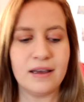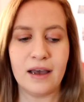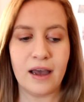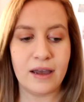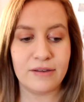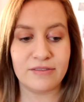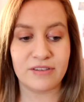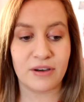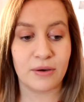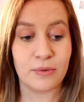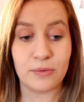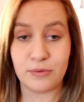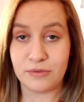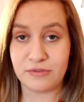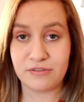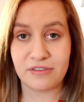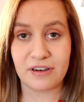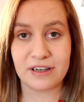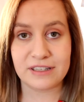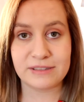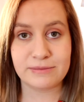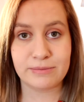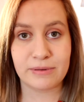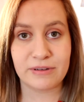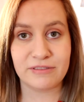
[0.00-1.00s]
Einfach
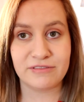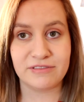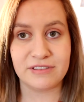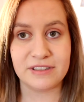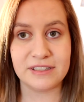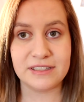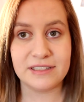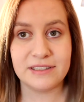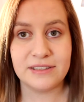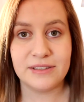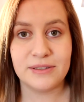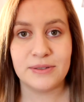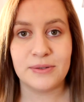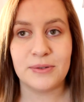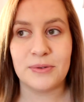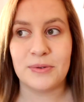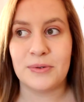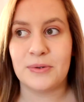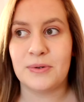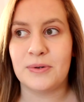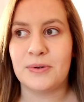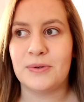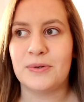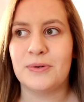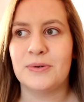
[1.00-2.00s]
unfassbar viele
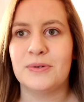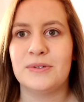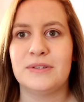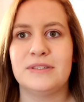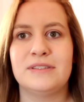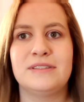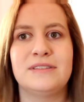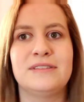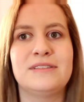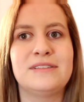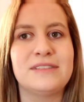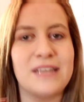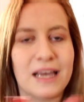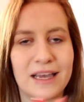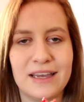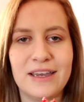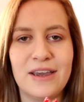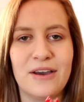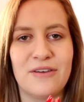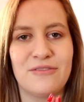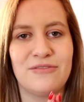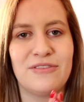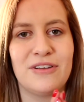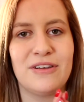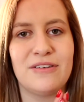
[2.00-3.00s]
und
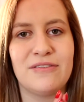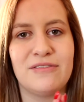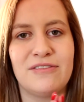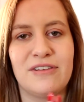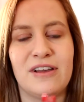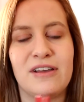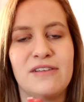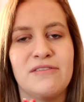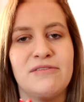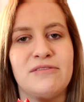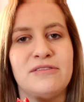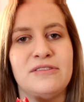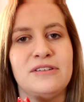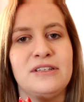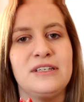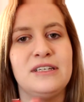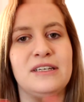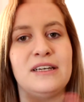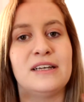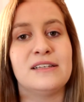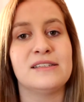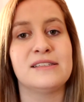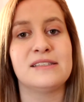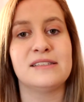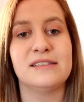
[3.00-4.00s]
danke auf jeden Fall für
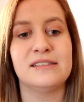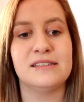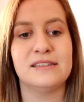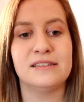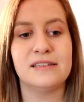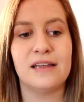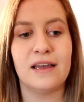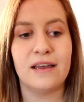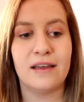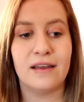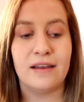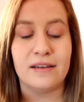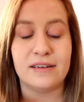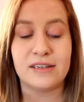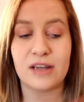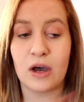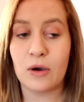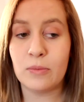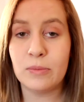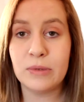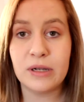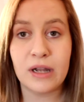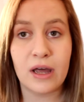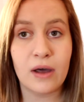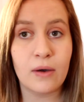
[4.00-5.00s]
die ganzen äh,
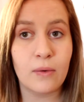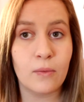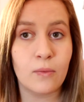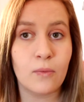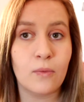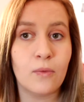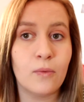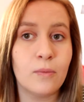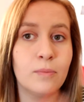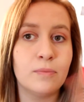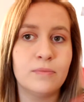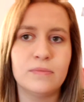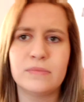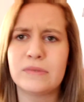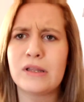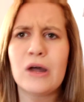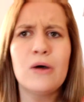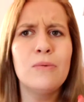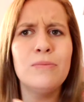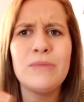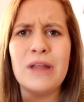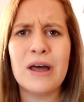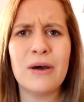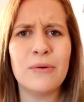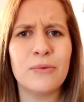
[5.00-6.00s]
Daumen nach oben,
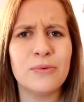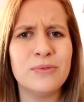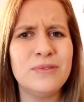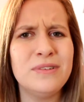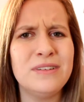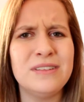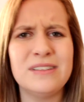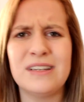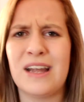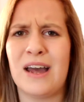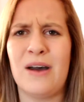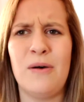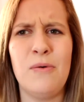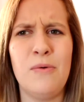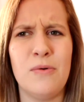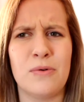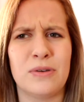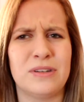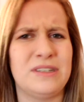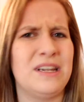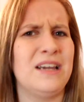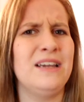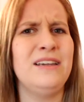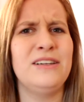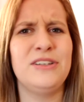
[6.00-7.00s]
Daumen nach unten
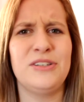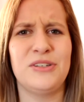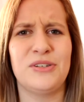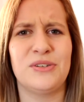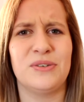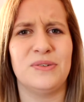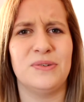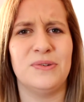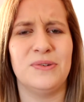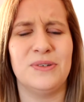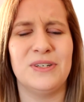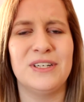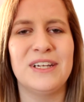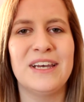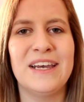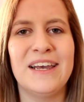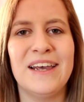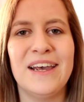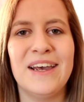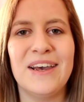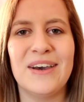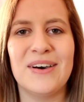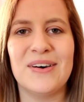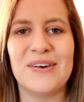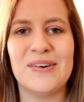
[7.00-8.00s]
auch, Dankeschön.
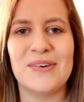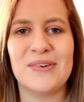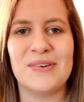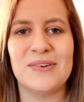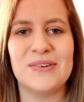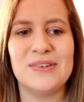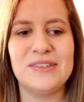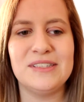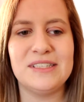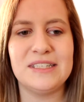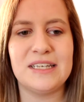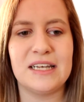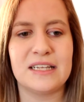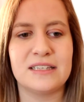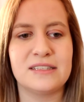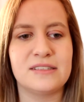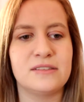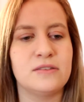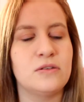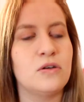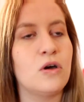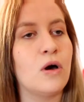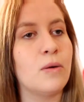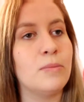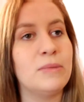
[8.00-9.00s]
Und die
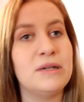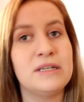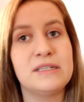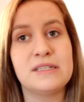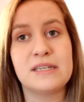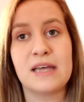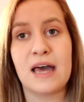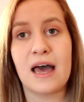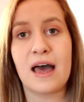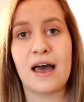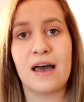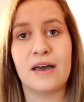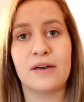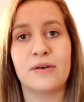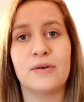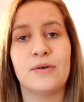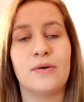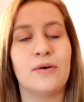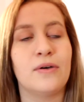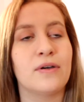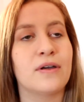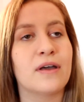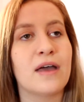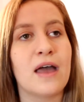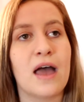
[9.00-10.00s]
ganzen
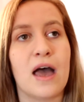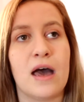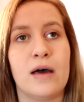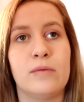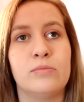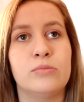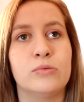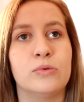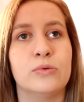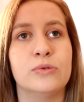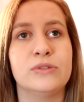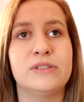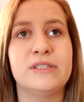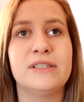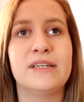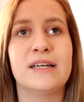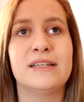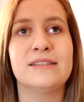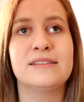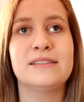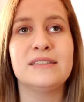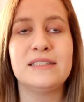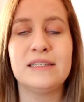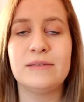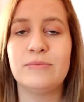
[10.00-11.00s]
Kommentare, eure Abos, die
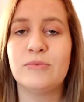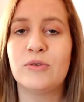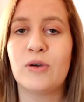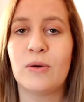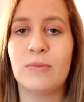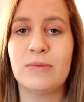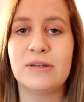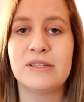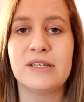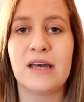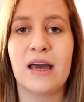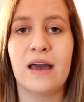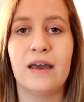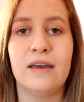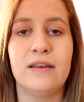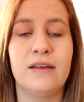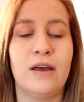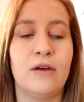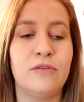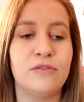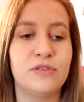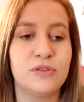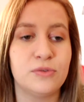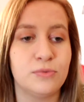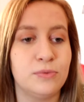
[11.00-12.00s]
ganzen lieben
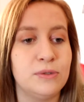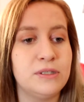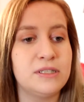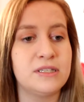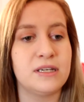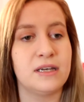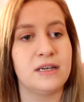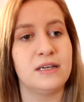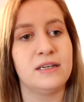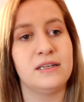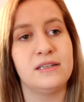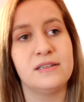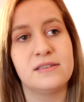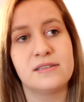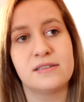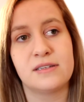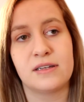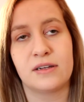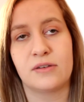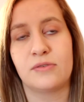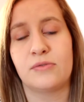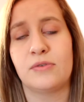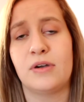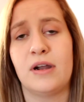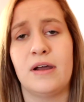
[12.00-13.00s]
Kommentare auf Twitter,
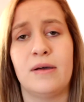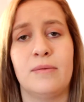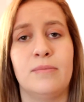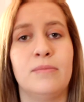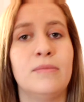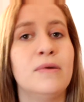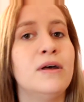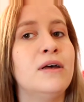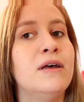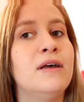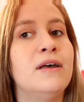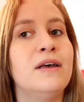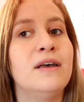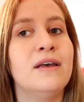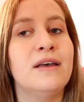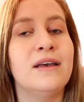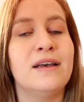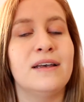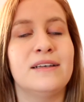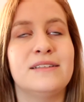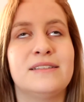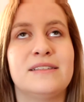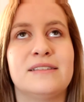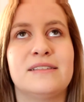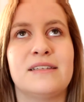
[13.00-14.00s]
Instagram.
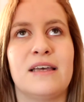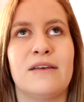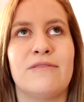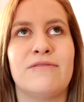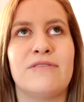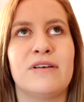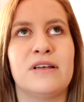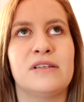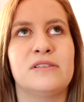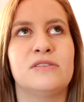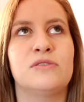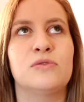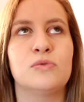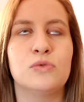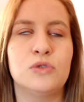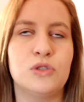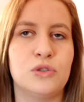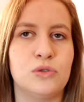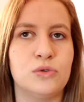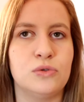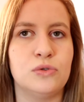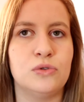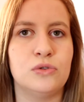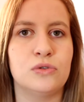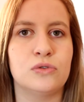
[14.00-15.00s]
Es ist einfach so
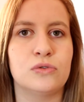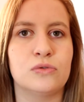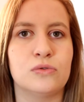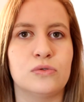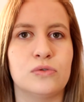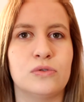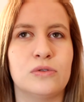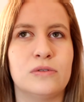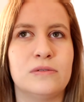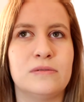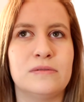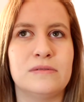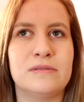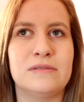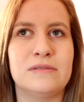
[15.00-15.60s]
schön, so